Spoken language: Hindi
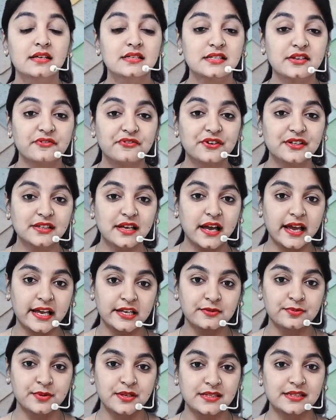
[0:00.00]
सफलता
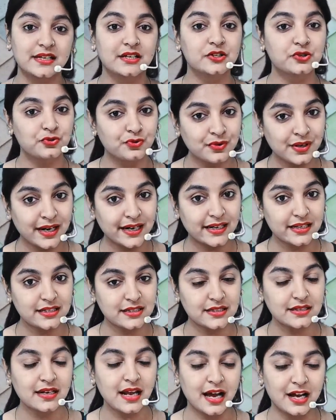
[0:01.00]
एक्सप्रेस का जून
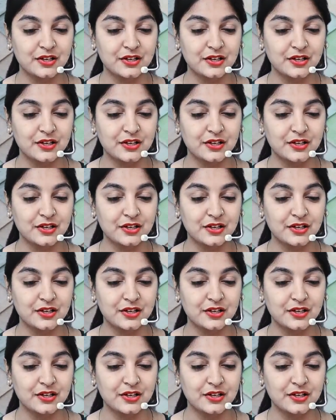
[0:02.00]
एडिशन